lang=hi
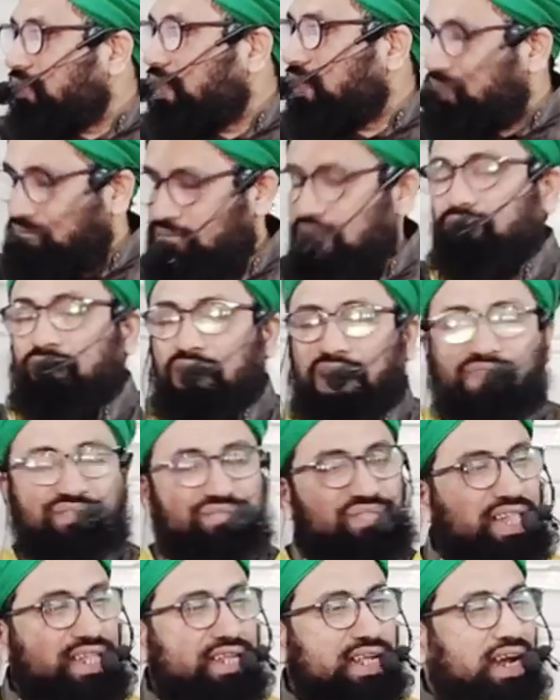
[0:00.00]
जिससे
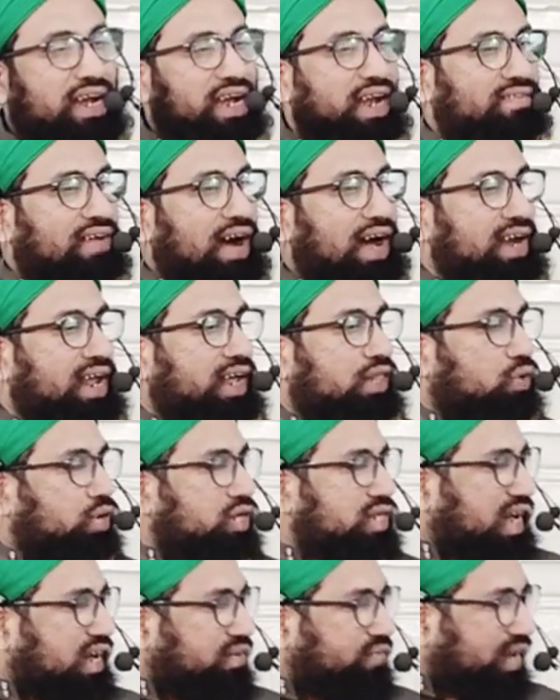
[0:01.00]
मोहब्बत करने वाले दो
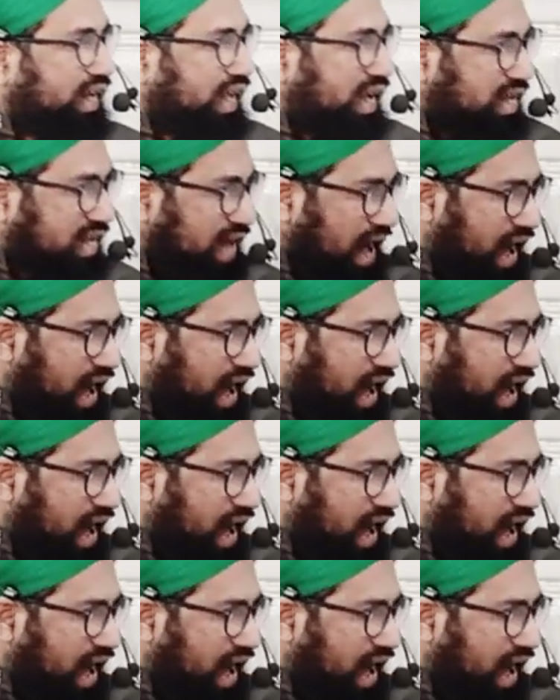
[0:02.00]
में नहीं